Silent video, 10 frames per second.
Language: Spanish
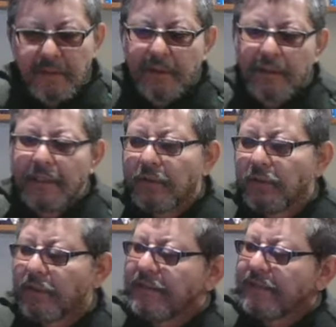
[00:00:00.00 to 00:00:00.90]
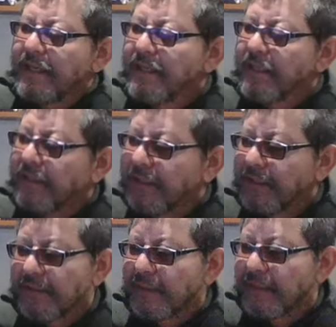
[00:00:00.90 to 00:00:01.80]
Y la contraseña.
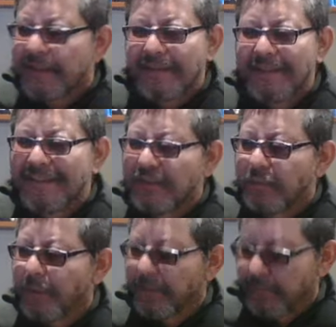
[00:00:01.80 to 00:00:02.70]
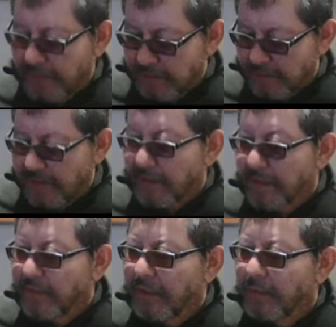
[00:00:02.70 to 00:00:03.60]
Este es el Display Manager, la
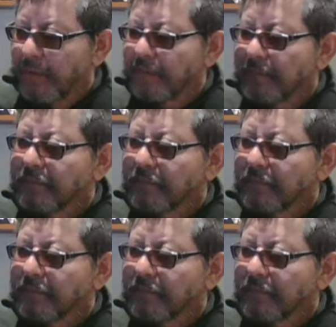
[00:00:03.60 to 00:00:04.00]
IDM.